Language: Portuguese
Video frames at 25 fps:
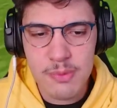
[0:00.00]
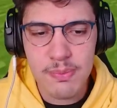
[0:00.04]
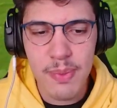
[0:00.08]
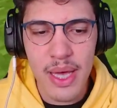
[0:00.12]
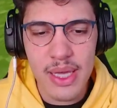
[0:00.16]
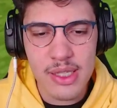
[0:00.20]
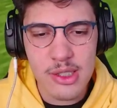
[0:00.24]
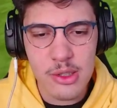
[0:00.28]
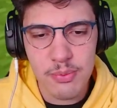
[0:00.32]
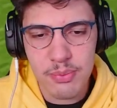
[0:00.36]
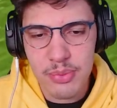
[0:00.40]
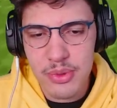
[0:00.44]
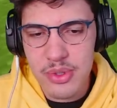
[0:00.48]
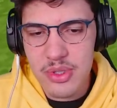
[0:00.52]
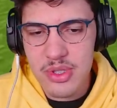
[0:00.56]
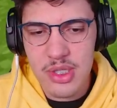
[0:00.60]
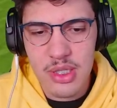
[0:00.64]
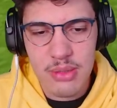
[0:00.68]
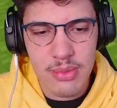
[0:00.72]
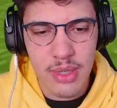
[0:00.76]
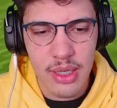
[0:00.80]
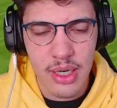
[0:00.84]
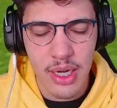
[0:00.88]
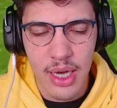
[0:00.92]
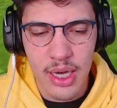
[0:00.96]
passam por
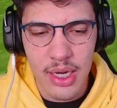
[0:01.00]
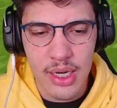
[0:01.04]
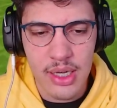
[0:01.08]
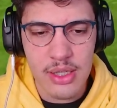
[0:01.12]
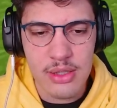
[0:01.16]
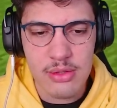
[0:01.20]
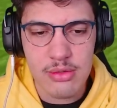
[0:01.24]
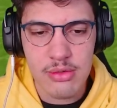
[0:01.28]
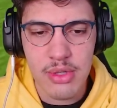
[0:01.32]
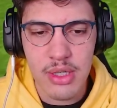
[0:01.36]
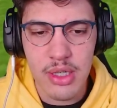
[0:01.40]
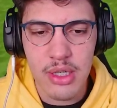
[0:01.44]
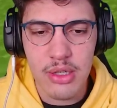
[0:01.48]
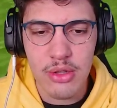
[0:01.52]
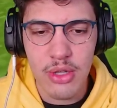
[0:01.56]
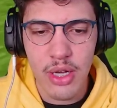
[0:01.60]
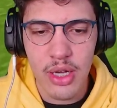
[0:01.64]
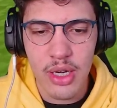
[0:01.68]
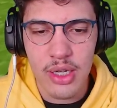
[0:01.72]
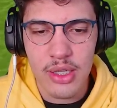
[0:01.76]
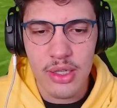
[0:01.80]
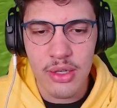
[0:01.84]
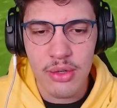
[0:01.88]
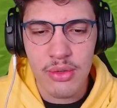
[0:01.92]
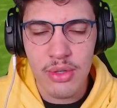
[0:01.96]
cima, cara, eles não
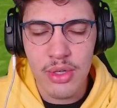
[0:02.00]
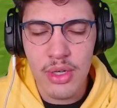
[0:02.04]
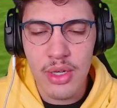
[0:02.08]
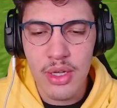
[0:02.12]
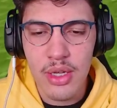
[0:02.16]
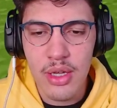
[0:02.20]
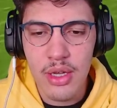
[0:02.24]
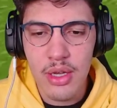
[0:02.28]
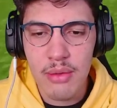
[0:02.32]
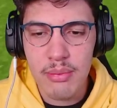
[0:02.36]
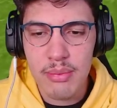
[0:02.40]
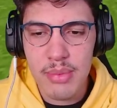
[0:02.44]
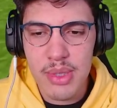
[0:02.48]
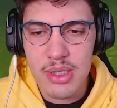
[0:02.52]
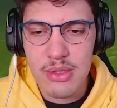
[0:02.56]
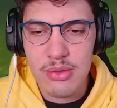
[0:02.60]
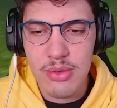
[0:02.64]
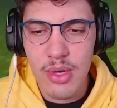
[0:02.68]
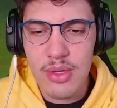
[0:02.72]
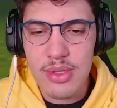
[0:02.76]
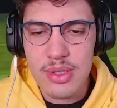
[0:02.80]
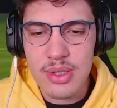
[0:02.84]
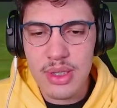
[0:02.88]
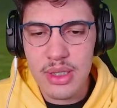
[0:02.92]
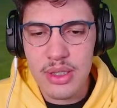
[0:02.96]
ignoram, não. Mas
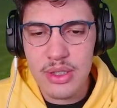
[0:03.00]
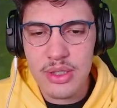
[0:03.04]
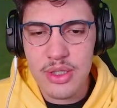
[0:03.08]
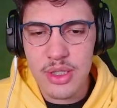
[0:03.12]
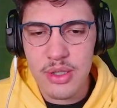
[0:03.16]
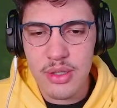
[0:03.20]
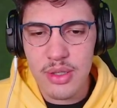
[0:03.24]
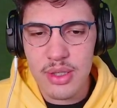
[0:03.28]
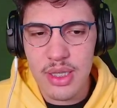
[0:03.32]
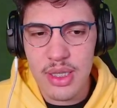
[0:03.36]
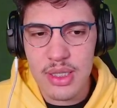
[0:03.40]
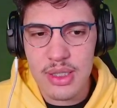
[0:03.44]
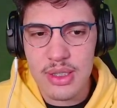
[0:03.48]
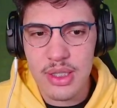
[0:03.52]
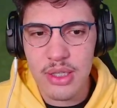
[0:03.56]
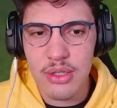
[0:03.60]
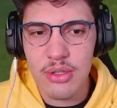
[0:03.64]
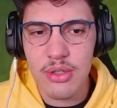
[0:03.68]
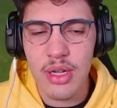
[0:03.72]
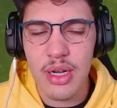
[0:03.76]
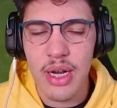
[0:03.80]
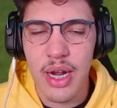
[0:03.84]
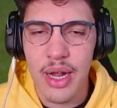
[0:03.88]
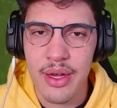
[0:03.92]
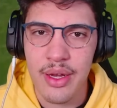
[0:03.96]
qual o sentido deles
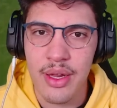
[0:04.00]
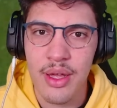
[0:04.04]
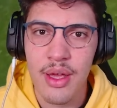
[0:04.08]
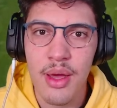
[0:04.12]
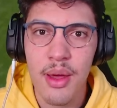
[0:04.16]
ignorarem?